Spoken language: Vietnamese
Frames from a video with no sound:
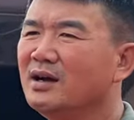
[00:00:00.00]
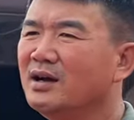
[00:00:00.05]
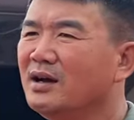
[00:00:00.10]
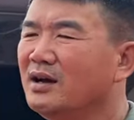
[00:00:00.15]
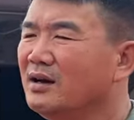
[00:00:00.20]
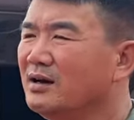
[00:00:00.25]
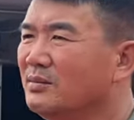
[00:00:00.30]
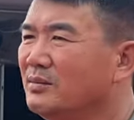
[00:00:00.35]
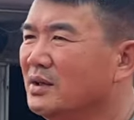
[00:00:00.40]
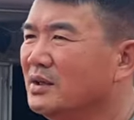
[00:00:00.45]

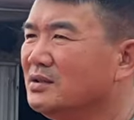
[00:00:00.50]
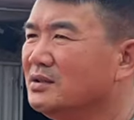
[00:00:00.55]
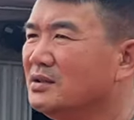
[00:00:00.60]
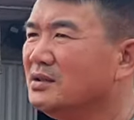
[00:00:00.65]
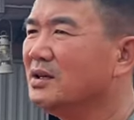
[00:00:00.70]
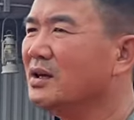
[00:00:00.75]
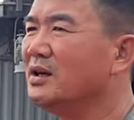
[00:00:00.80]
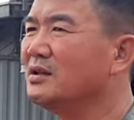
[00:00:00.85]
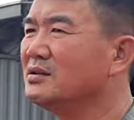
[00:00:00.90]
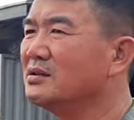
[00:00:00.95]
À,
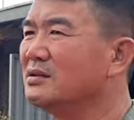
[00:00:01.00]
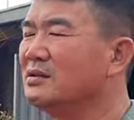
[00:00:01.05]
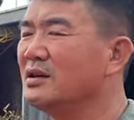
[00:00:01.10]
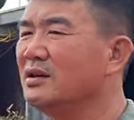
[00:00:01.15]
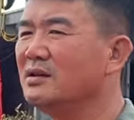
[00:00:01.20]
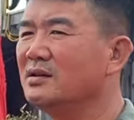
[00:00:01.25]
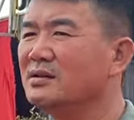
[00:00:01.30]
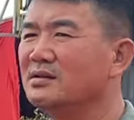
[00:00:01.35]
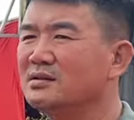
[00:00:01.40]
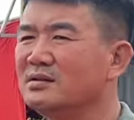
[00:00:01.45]
mình dự định,